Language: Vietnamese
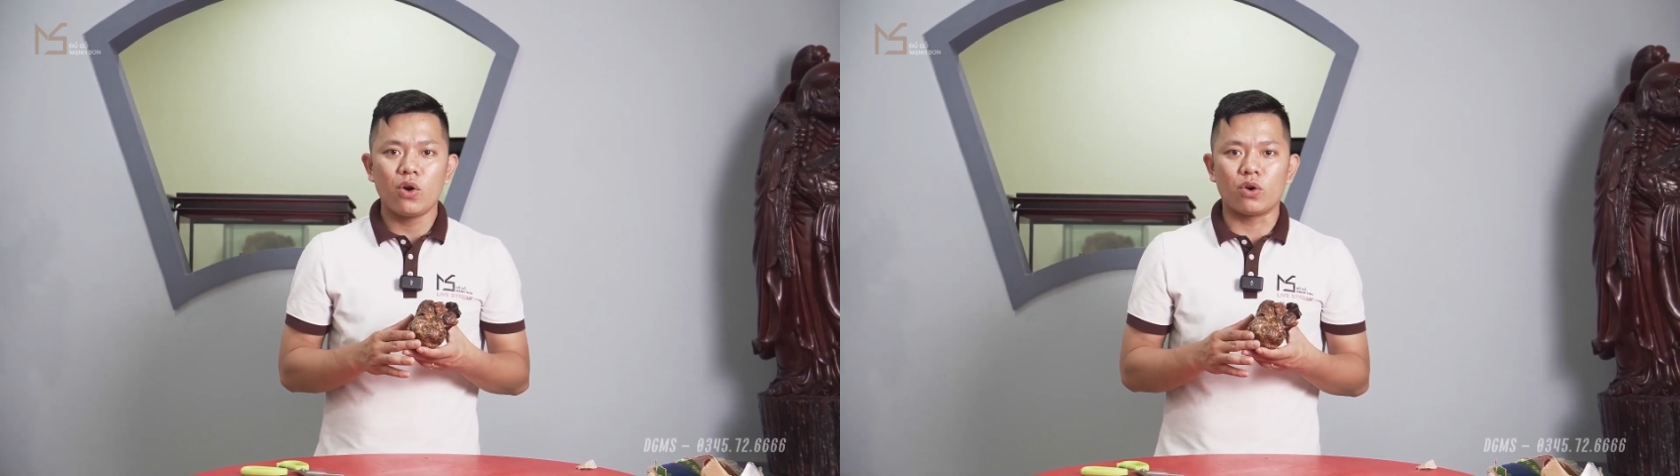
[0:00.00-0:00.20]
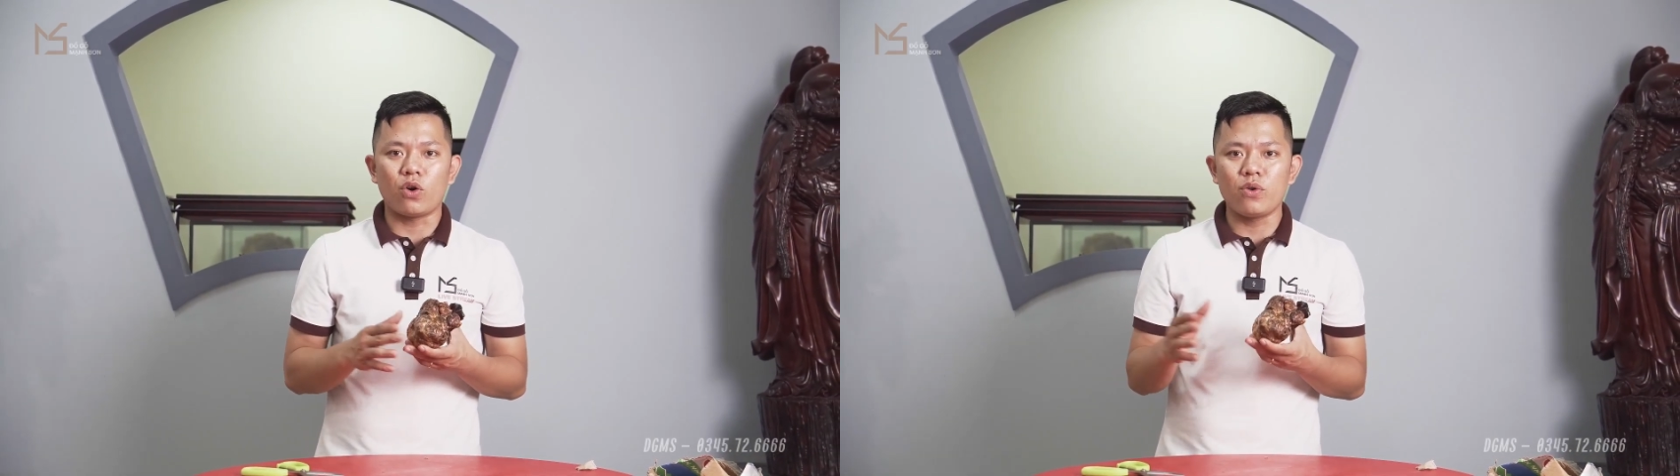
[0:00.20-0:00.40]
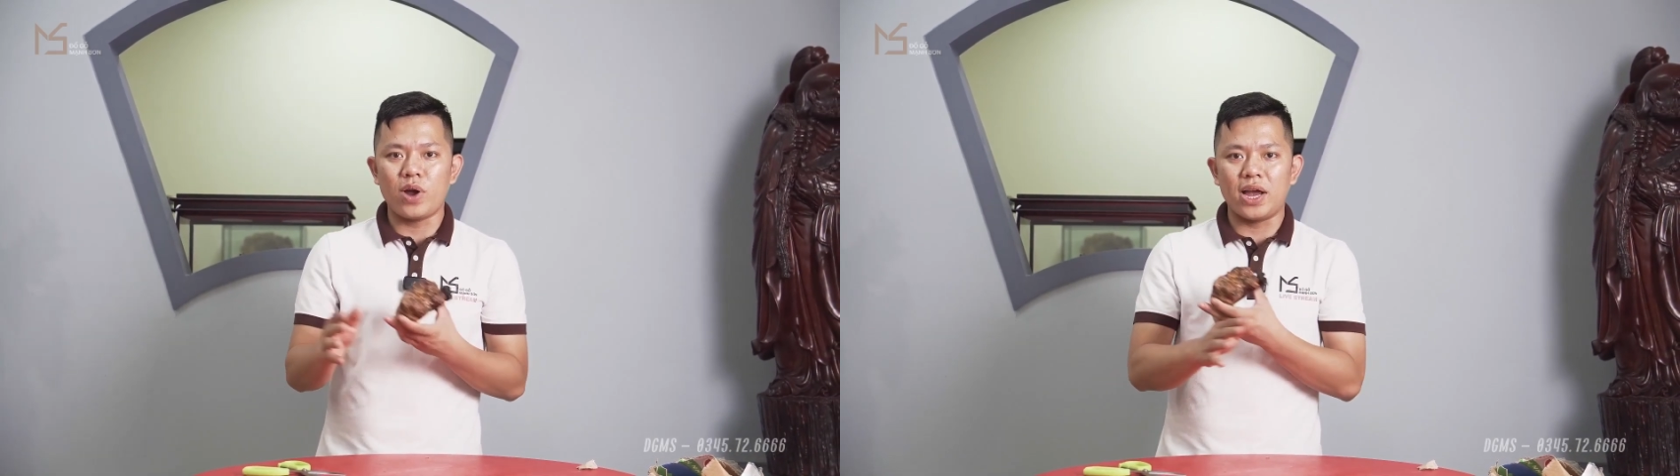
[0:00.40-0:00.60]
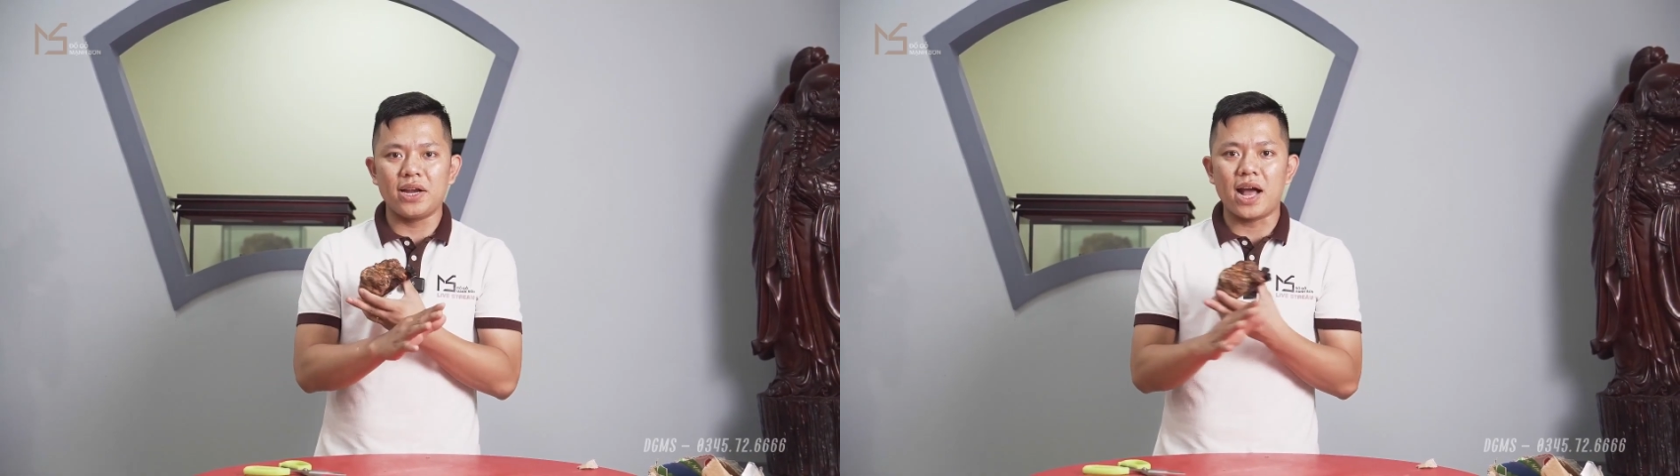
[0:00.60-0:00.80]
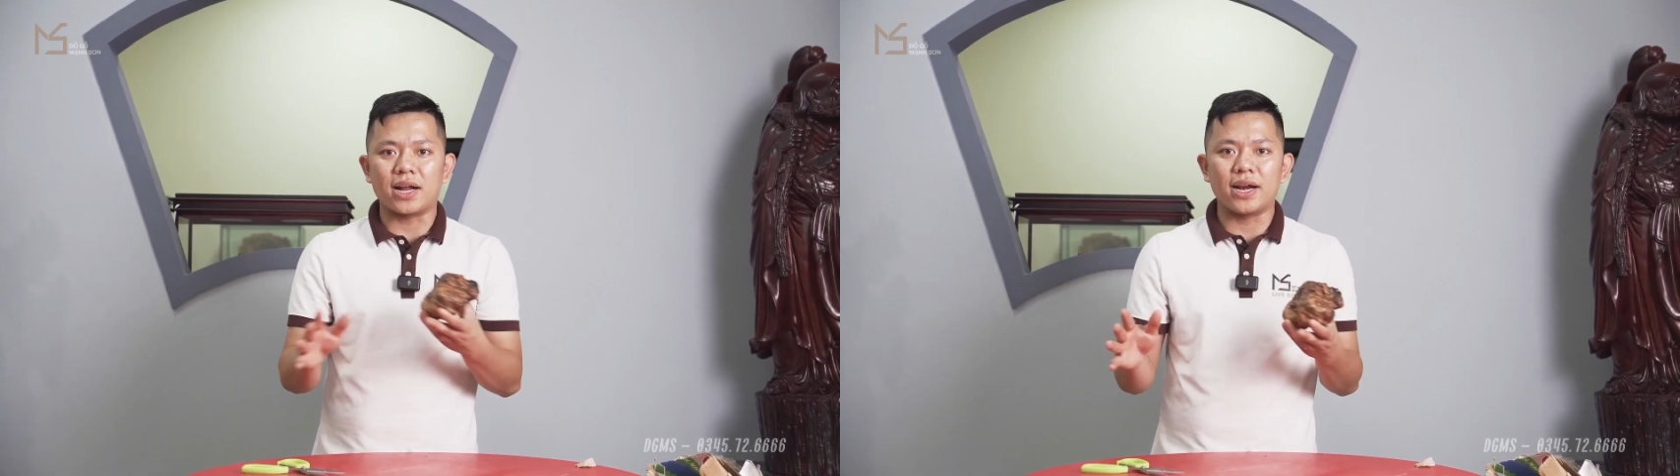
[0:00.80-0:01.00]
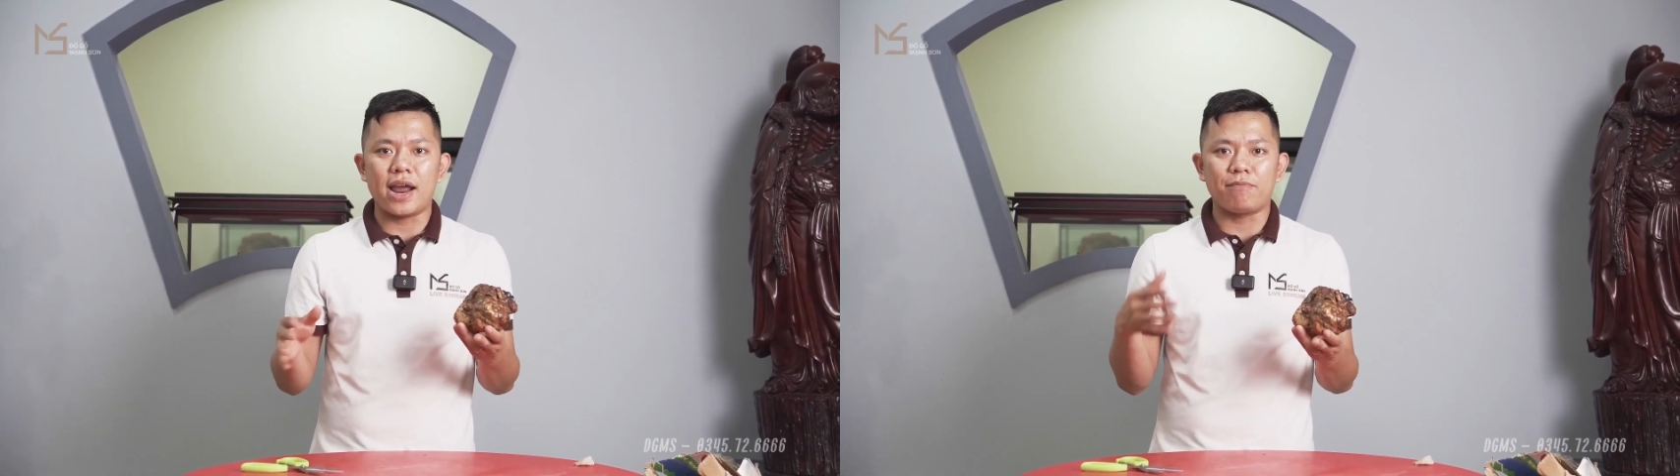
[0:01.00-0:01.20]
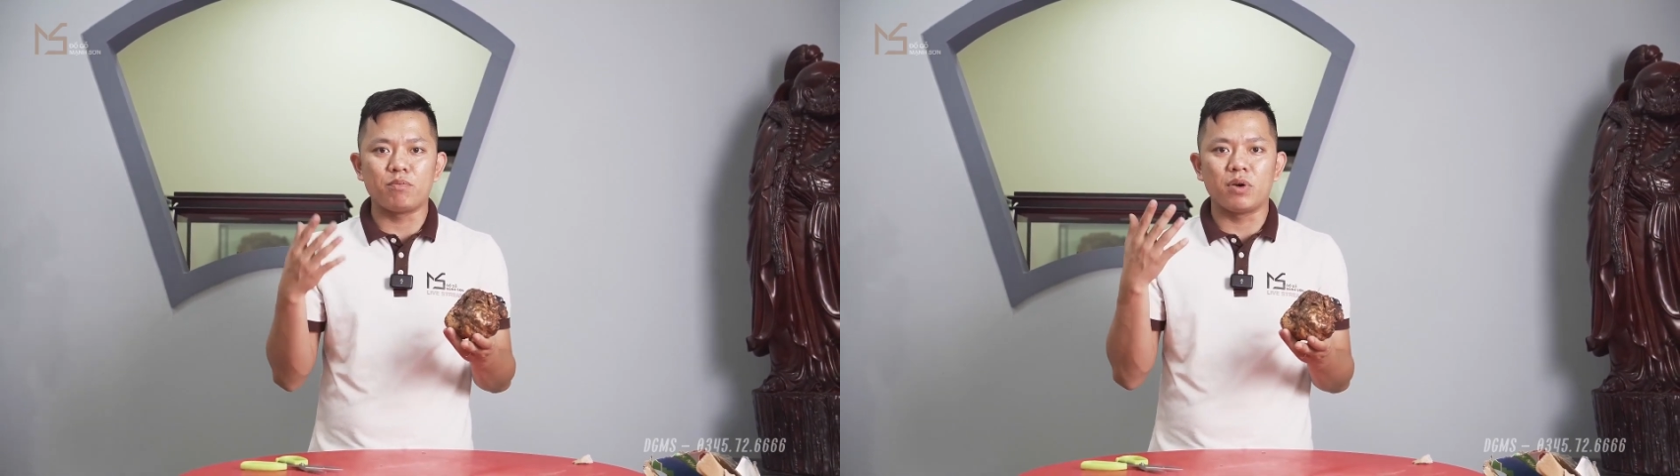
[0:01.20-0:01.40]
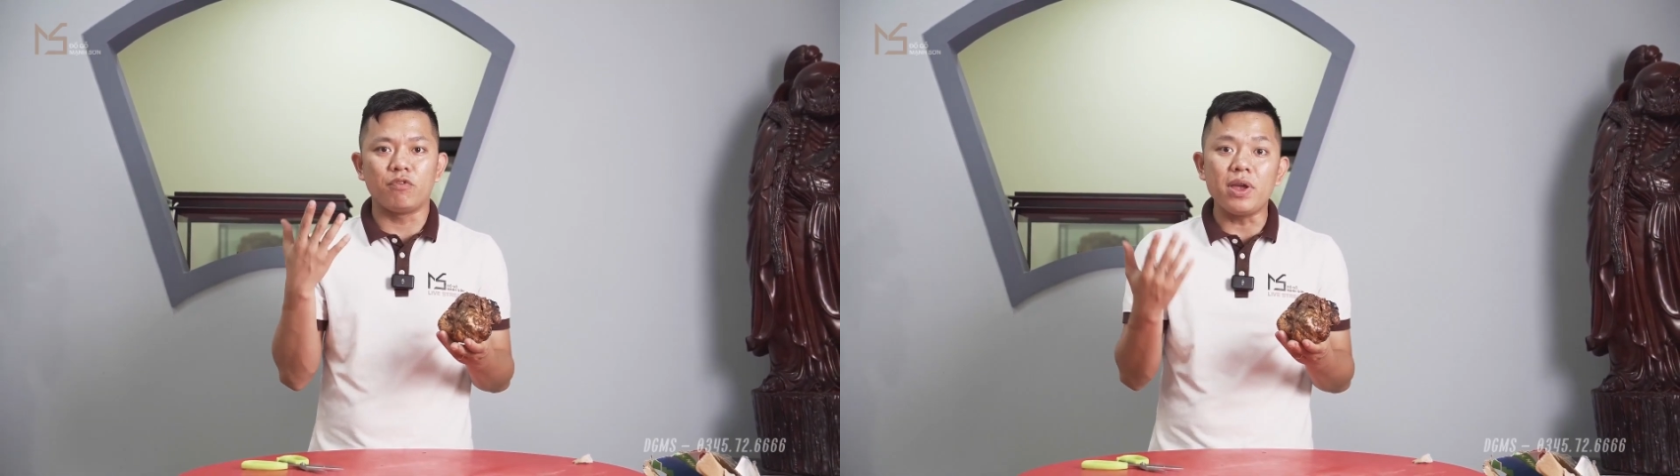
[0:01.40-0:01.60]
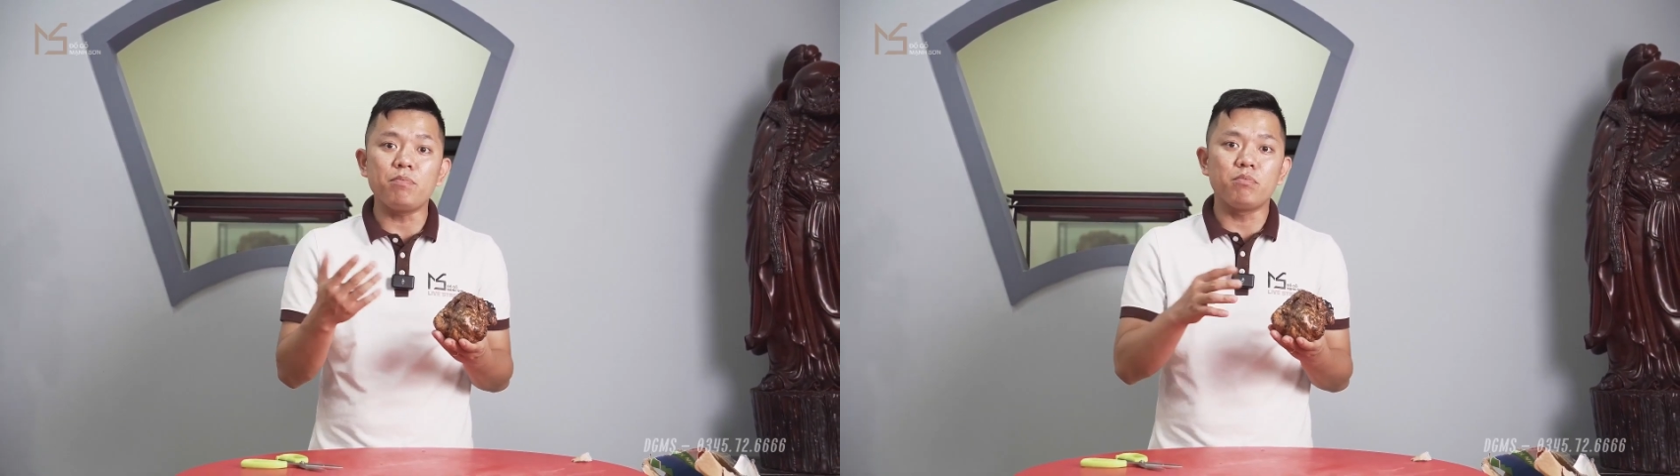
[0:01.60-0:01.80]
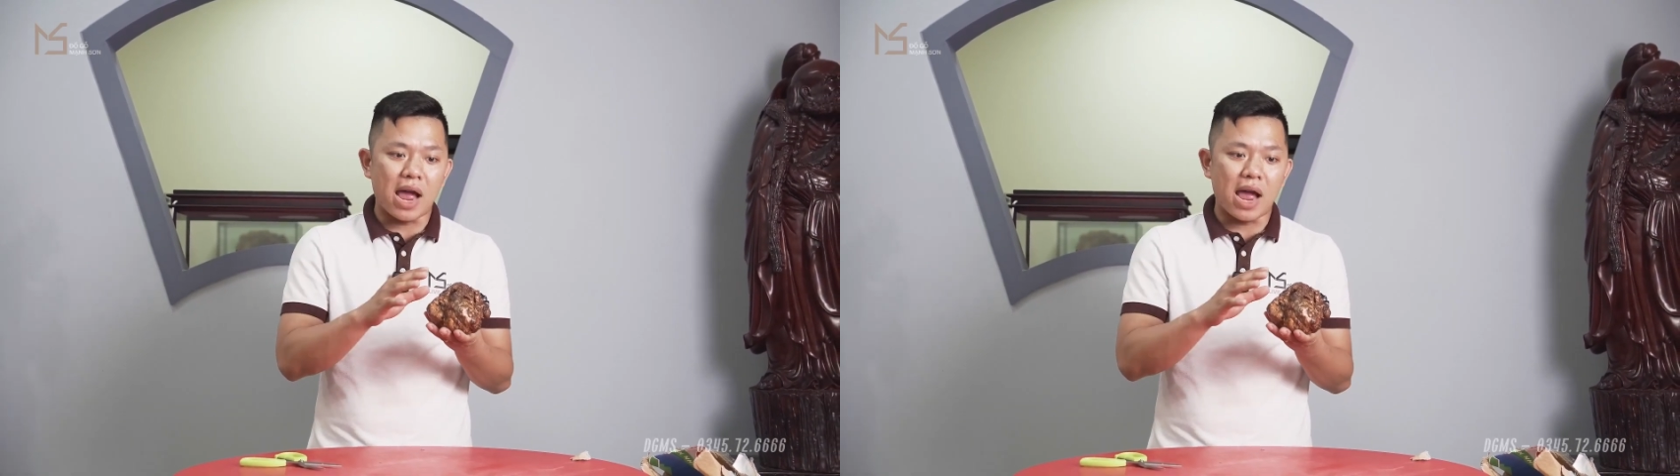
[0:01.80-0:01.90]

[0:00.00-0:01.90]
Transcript: còn có những loại đặc đẹp mà vip